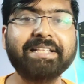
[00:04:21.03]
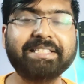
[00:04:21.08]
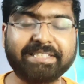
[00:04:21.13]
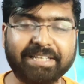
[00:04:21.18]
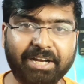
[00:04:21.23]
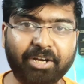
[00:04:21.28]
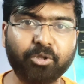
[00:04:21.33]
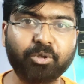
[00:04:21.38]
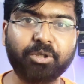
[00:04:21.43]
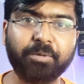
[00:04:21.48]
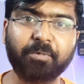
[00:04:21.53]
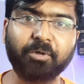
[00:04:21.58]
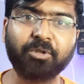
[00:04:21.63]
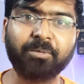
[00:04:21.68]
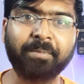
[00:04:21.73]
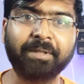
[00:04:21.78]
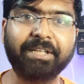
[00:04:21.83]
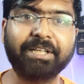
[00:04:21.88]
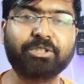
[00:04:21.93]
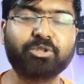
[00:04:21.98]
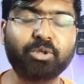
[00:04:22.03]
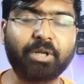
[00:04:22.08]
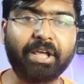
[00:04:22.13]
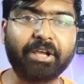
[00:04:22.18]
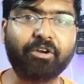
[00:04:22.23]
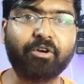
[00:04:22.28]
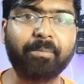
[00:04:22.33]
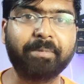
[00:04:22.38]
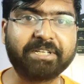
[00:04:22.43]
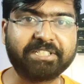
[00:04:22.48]
চ্যানেল যদি প্রথমবার দেখছো
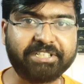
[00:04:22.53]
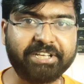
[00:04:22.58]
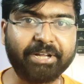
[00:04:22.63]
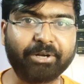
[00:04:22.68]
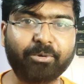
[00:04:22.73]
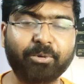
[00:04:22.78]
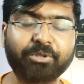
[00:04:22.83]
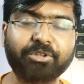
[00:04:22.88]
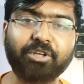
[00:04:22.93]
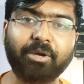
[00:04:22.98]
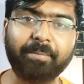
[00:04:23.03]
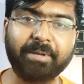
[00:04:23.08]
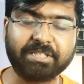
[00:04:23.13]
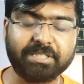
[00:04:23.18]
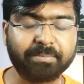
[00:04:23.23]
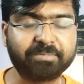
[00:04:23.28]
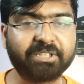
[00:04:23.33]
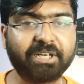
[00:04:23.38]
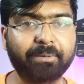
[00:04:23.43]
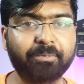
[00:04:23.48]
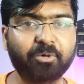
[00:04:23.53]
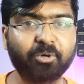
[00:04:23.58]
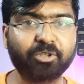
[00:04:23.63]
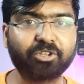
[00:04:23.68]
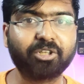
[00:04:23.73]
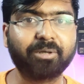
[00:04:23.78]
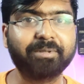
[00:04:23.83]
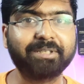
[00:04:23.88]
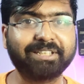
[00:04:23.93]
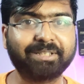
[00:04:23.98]
লাইক কমেন্ট শেয়ার করতে হবে সাবস্ক্রাইব
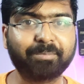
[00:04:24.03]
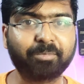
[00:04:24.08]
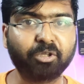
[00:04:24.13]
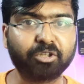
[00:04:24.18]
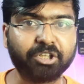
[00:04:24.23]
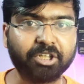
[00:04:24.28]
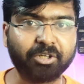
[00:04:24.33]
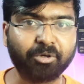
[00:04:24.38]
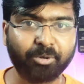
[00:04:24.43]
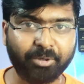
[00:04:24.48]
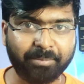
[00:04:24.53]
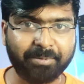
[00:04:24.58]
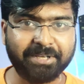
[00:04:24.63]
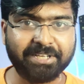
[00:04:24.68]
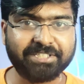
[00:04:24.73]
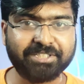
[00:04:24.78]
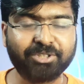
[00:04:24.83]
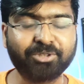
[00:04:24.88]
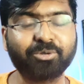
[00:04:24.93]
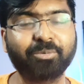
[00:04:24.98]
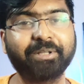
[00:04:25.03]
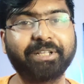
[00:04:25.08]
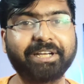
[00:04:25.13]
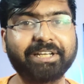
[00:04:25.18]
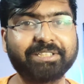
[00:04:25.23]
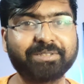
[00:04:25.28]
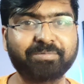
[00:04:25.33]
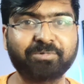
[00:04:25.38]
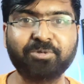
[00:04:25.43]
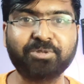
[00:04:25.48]
করতে হবে যাতে প্রত্যেক নোটিফিকেশন তোমাদের
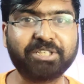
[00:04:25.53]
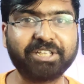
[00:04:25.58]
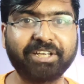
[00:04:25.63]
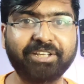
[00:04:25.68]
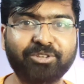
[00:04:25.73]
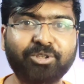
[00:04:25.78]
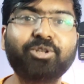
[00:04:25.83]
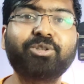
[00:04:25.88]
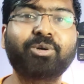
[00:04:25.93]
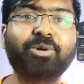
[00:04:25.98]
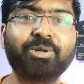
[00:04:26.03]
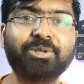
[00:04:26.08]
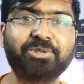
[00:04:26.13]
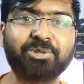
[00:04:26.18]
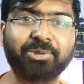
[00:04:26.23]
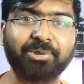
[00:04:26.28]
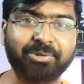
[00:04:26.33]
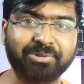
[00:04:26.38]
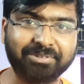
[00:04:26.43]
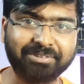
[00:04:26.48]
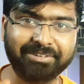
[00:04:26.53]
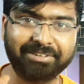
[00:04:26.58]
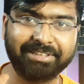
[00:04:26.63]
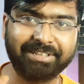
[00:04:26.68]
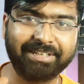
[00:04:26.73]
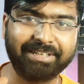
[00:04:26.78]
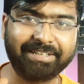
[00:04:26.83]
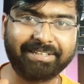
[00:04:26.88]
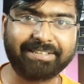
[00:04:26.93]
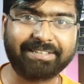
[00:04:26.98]
কাছে পৌঁছায় ততক্ষণের জন্য
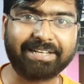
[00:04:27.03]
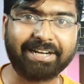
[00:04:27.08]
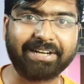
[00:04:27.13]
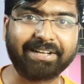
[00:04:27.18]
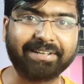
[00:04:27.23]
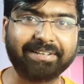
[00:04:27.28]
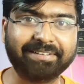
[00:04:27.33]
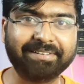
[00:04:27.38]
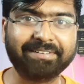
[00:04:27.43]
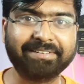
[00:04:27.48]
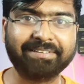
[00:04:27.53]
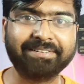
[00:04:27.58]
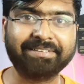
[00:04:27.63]
টাটা